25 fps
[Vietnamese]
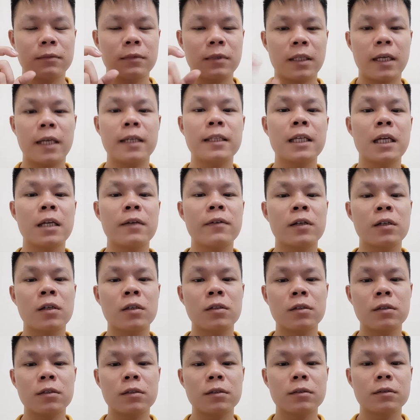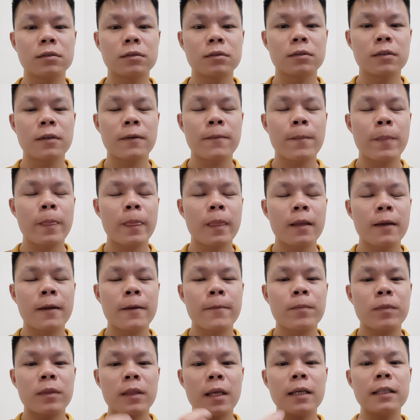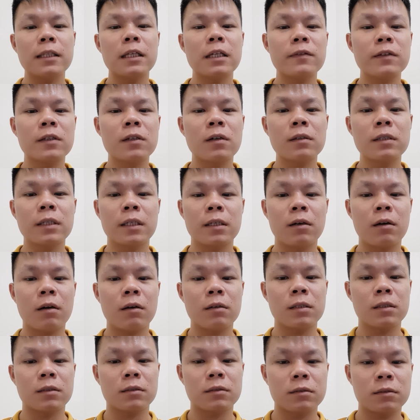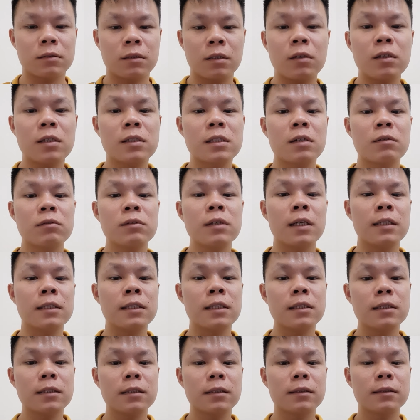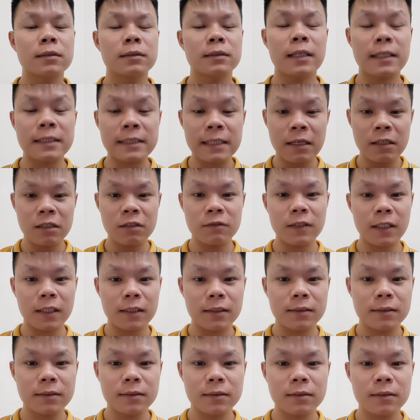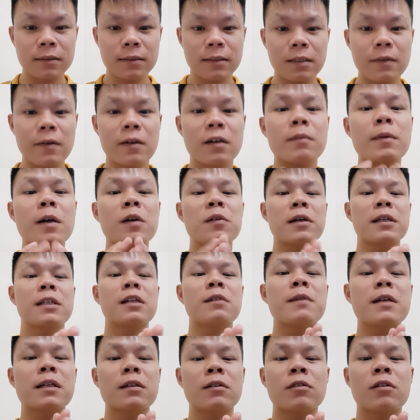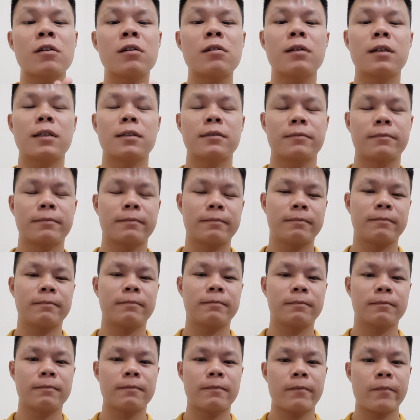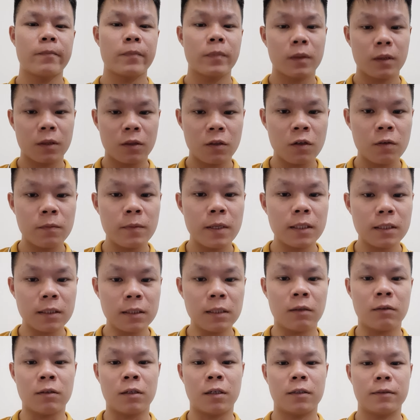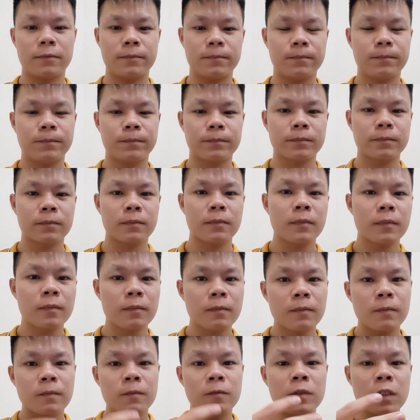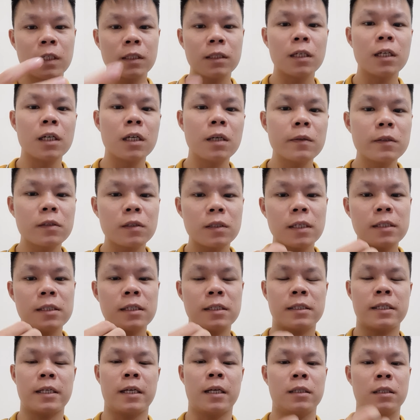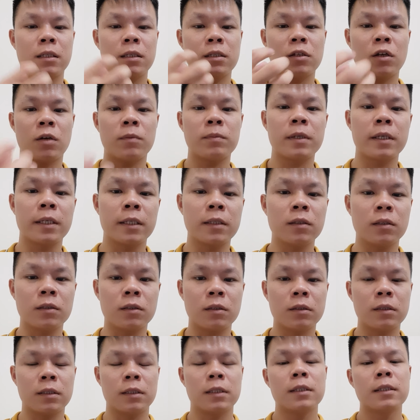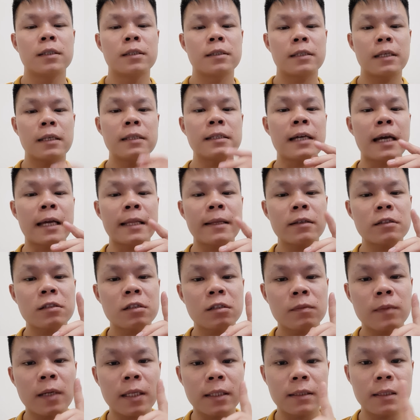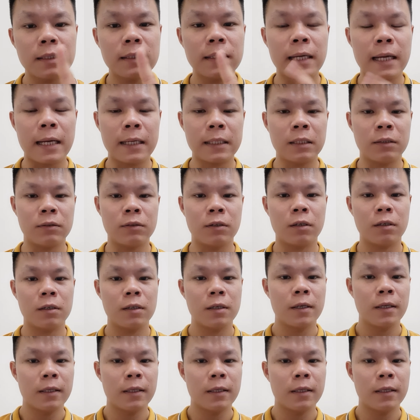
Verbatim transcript: thay thế vào đó thôi thay thế vào nó để họ được nó được sống nhởn nhớ tại sao như vậy các bạn có băn khoăn thắc mắc điều đó không tôi biết những điều đó những thứ mà tôi đã chia sẻ ở những nhóm kín của tôi sẽ giải ra cho các bạn tất cả điều đó